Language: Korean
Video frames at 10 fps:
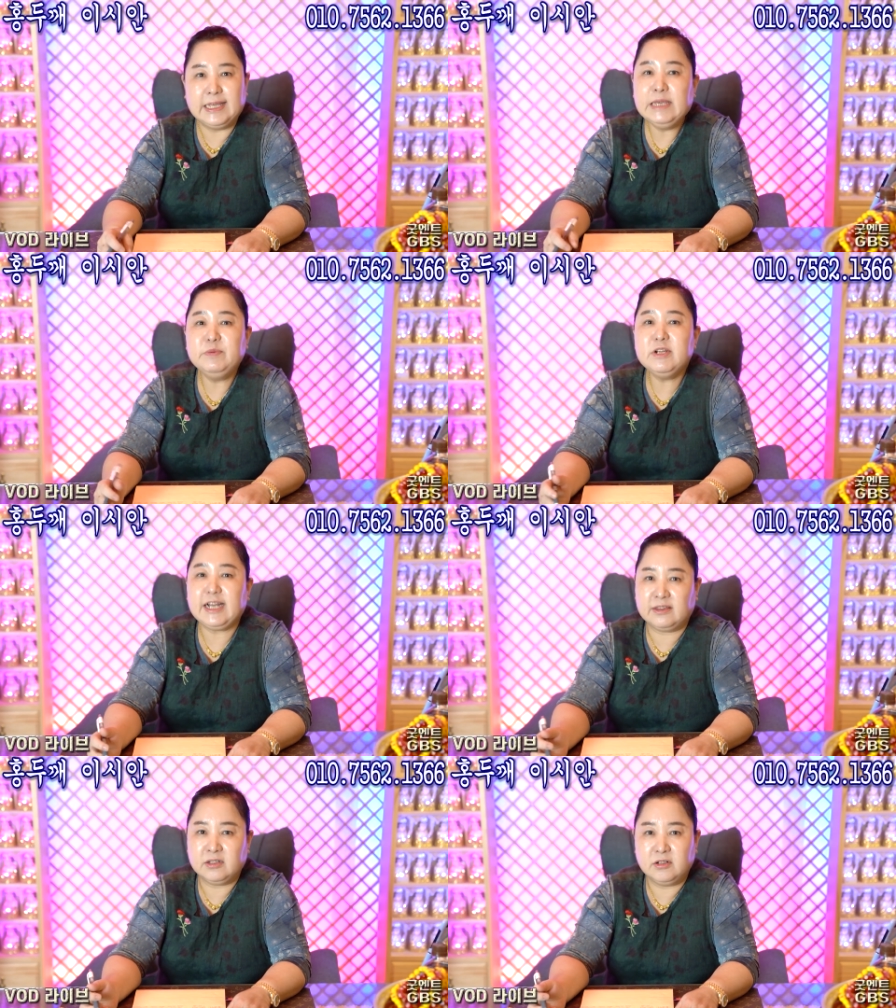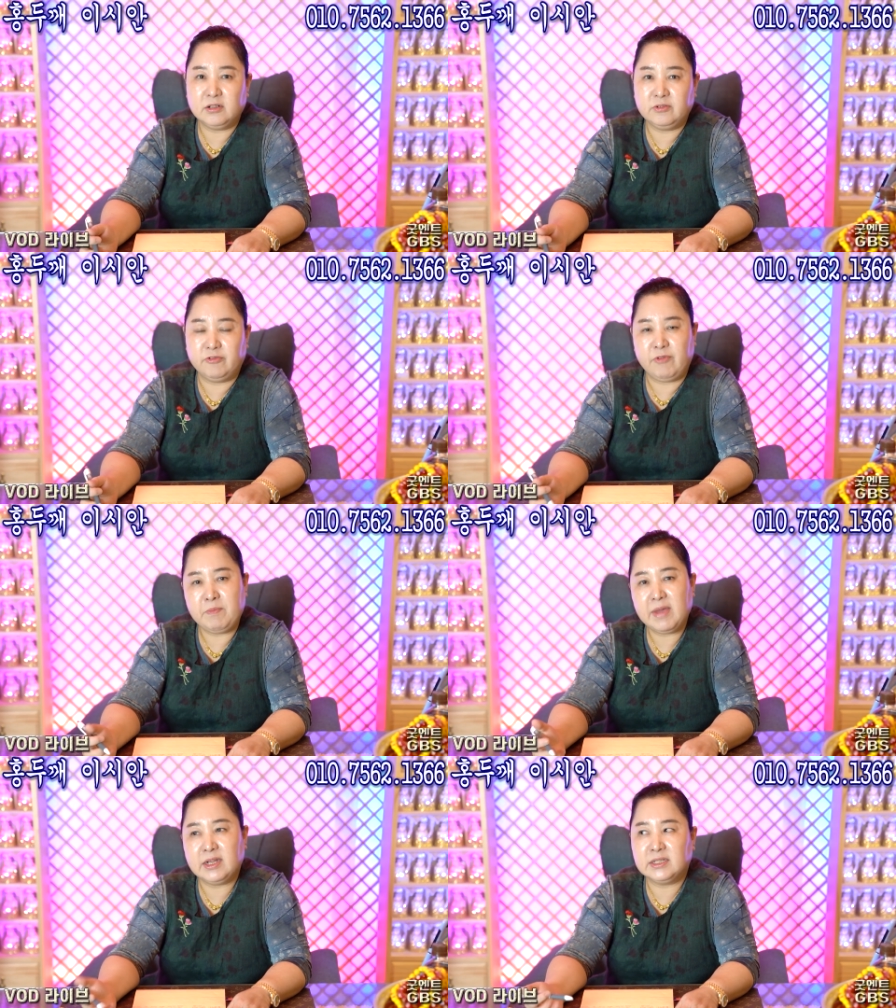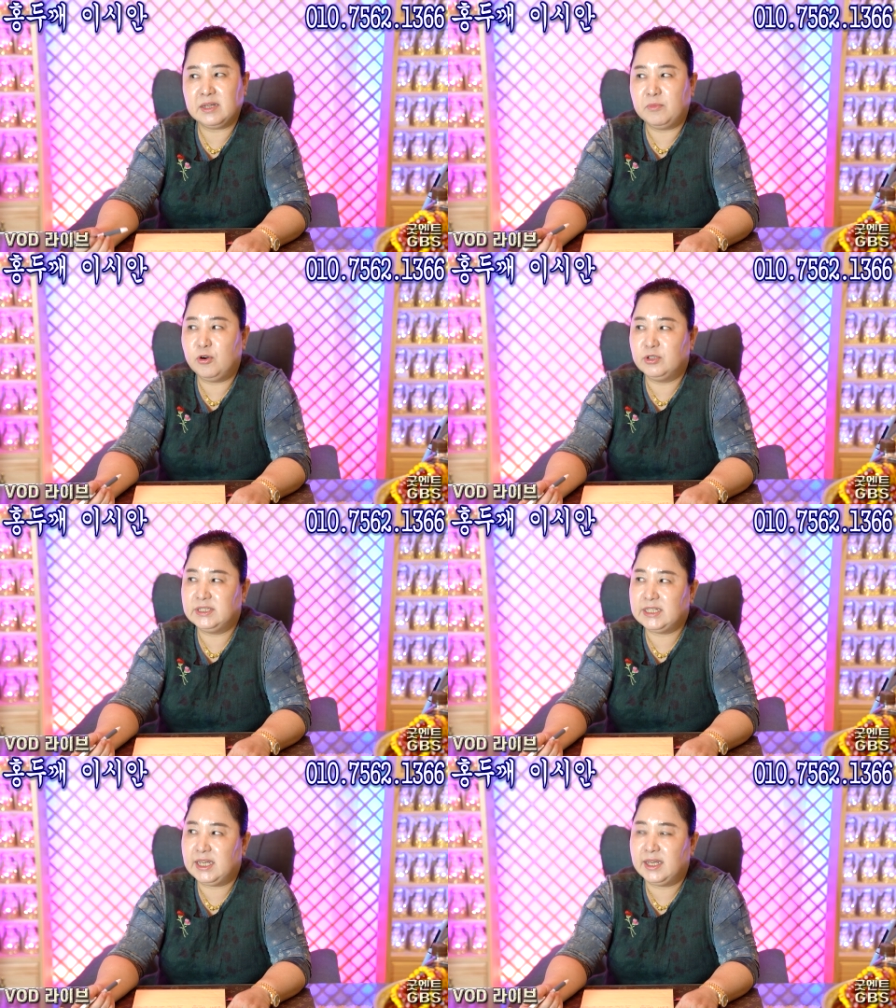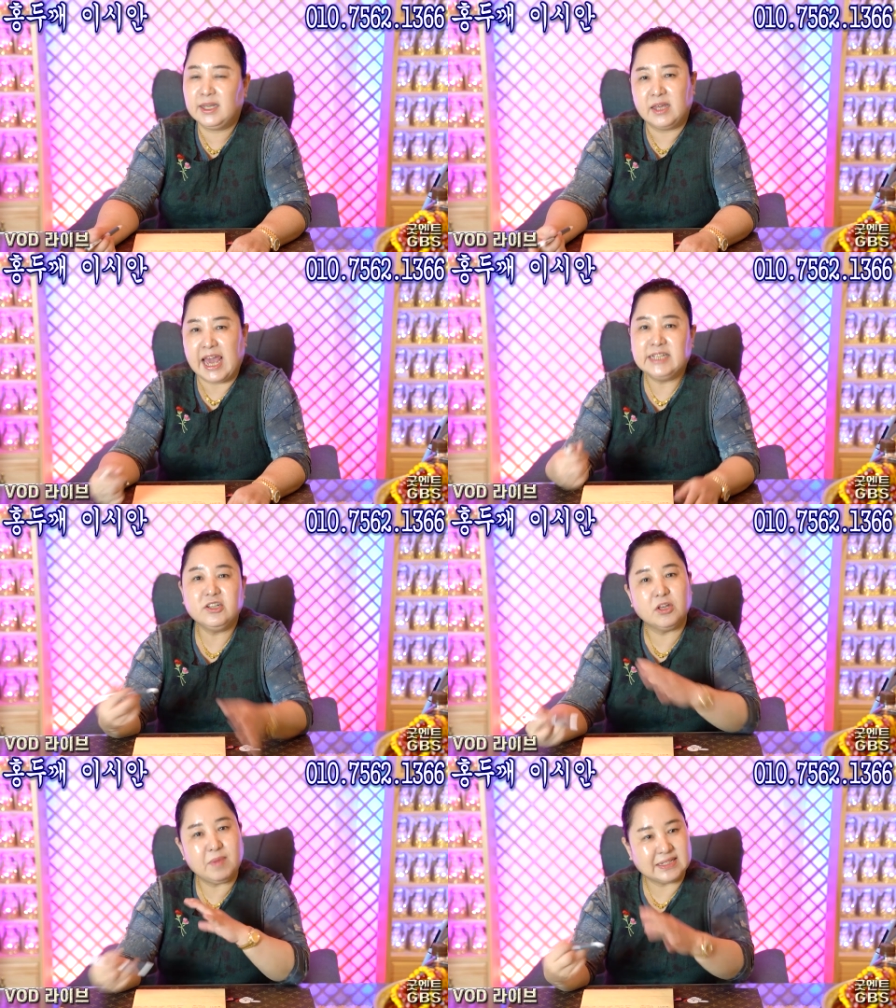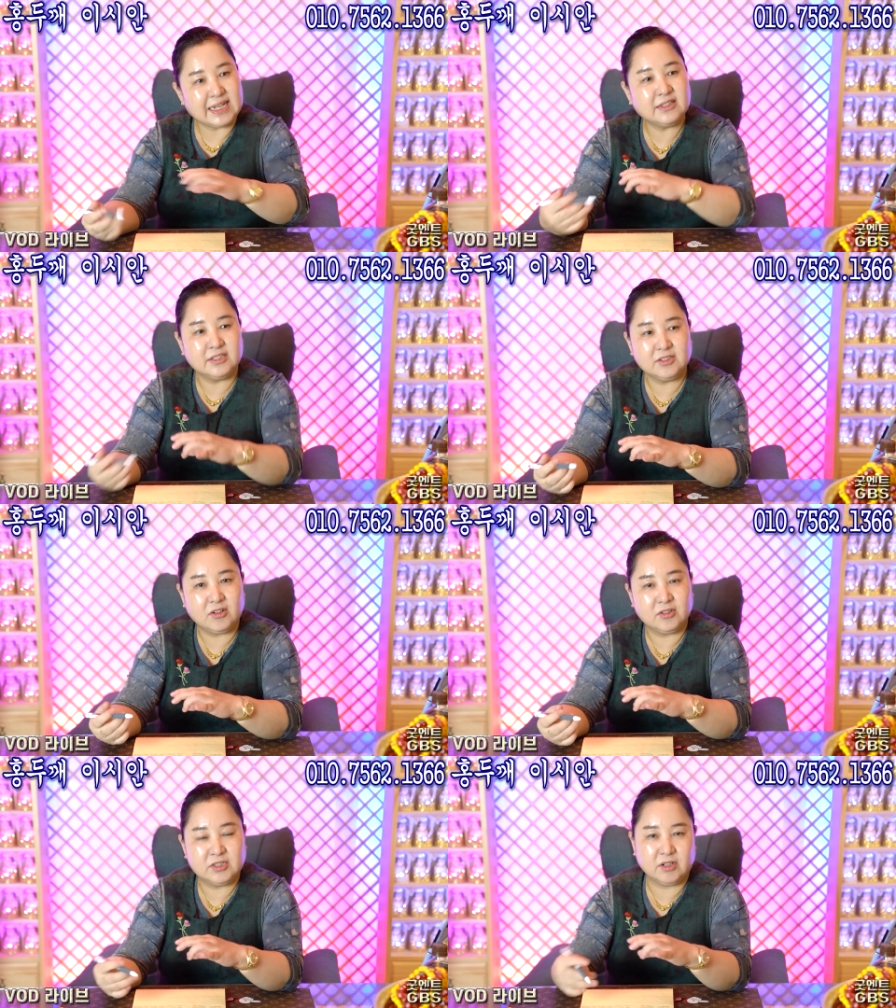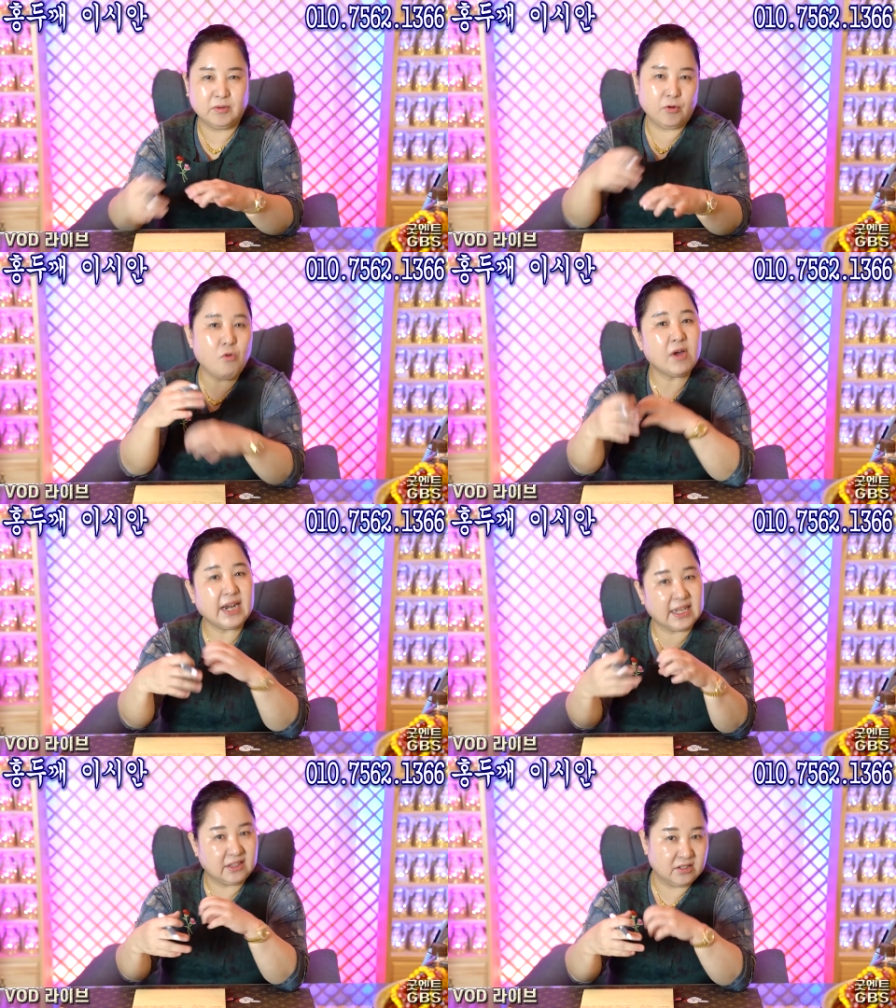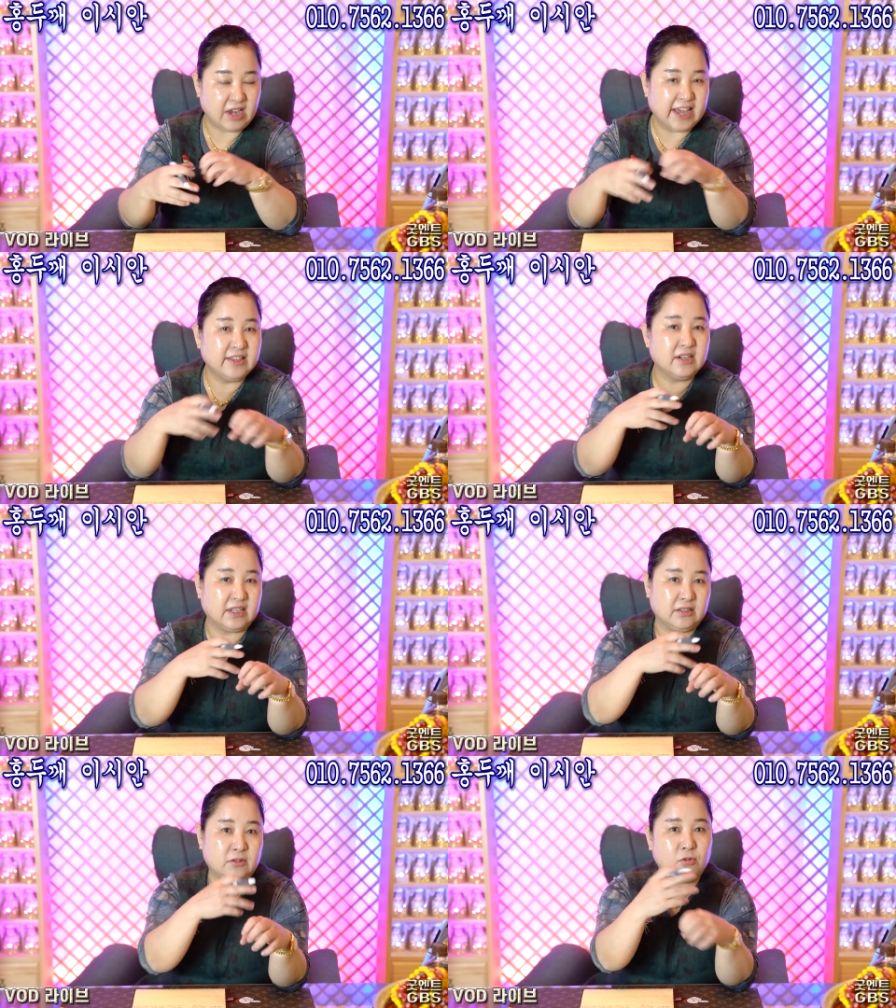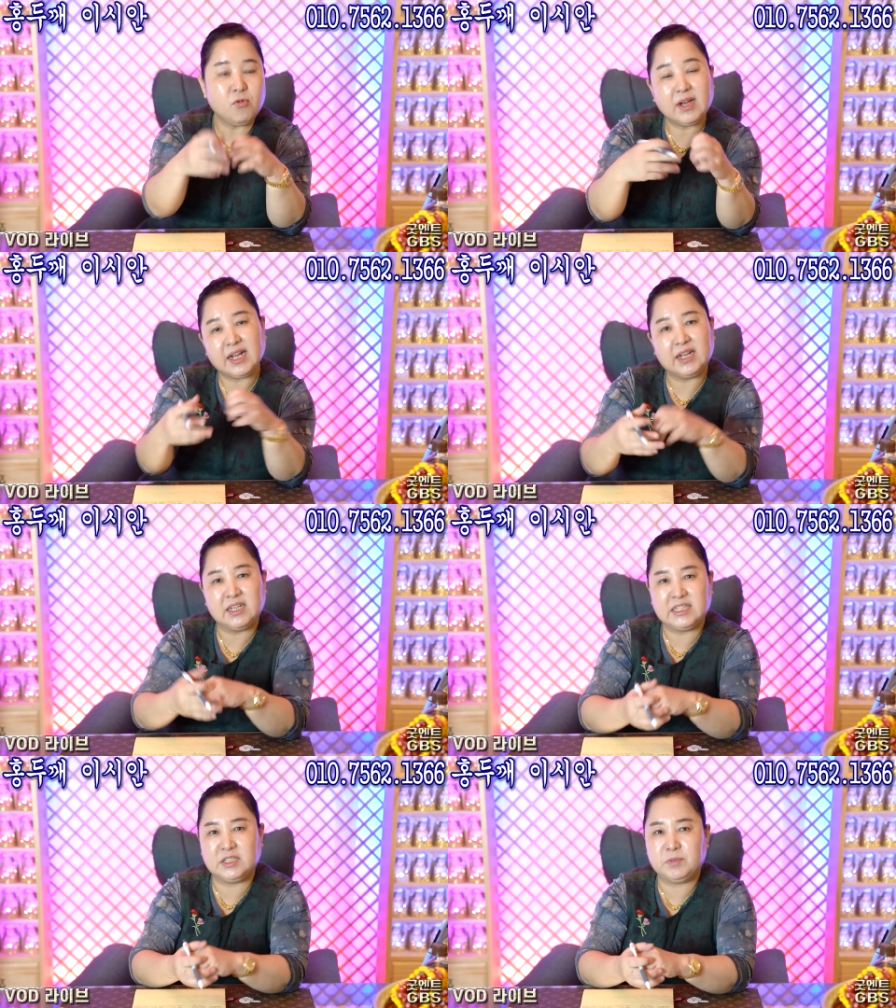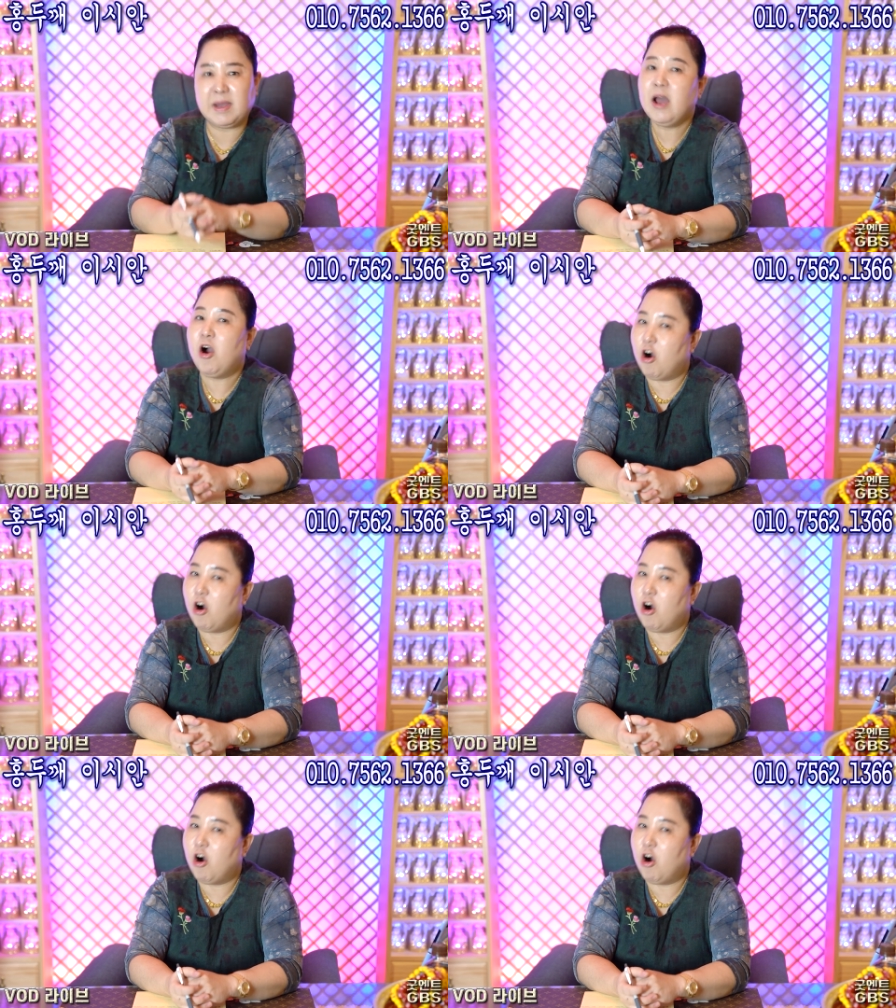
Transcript: 이불 같은 거는 웬만 이렇게 뭐 이제 애정이 막 싹트는 거는 그런 건 꽃가라 같은 거 애들 같은 음. 거 꽃가라가 이렇게 있지만 었